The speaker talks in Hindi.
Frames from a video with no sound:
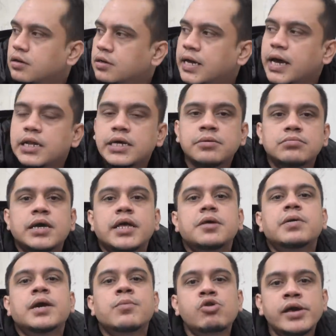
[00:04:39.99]
कैरी कैरी में
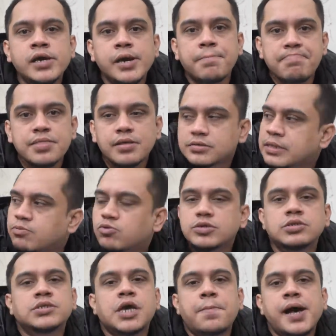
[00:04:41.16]
क्या बुराई है सब कुछ
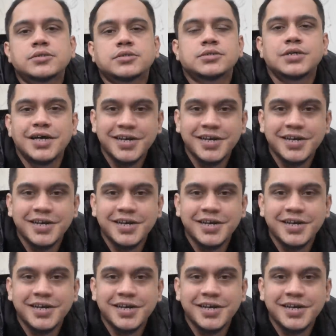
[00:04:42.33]
उसके पास